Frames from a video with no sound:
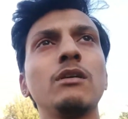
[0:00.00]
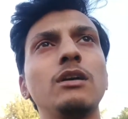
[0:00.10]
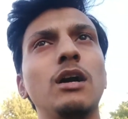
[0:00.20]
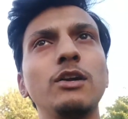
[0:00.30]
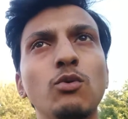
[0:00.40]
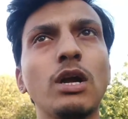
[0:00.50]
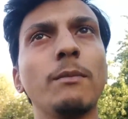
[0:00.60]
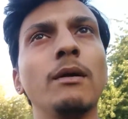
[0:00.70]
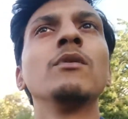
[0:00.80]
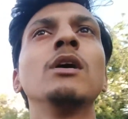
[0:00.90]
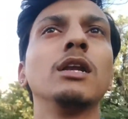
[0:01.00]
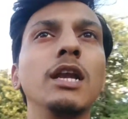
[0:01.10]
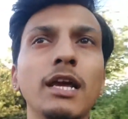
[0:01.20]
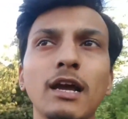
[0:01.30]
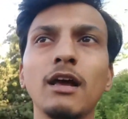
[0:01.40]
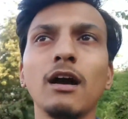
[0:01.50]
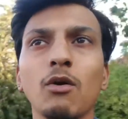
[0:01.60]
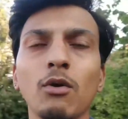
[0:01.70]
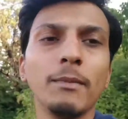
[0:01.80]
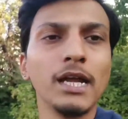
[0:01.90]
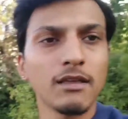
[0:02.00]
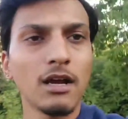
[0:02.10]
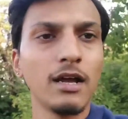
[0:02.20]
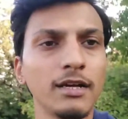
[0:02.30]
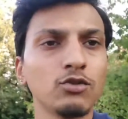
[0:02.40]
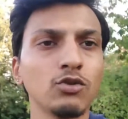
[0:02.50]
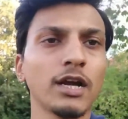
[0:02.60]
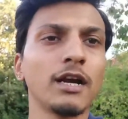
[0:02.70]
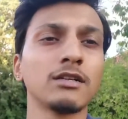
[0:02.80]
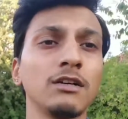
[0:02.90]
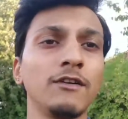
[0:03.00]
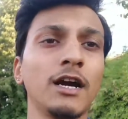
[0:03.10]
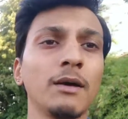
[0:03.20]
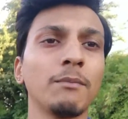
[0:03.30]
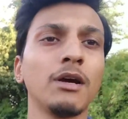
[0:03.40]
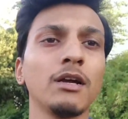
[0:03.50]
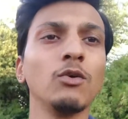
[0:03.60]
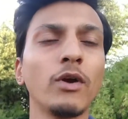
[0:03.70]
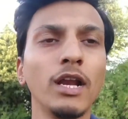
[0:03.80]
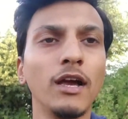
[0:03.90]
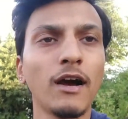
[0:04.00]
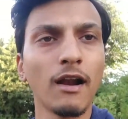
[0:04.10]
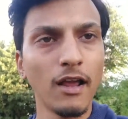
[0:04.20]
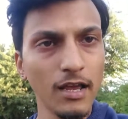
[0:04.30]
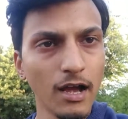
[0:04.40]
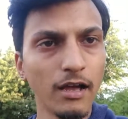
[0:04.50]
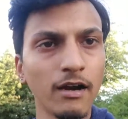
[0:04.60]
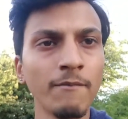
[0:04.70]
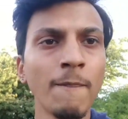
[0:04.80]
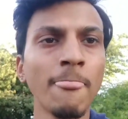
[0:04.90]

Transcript: यहाँ यूके में लेकिन अगर कोई मेरी तरह है जो करेक्टर सर्टिफिकेट अपना यूके लेकर नहीं आया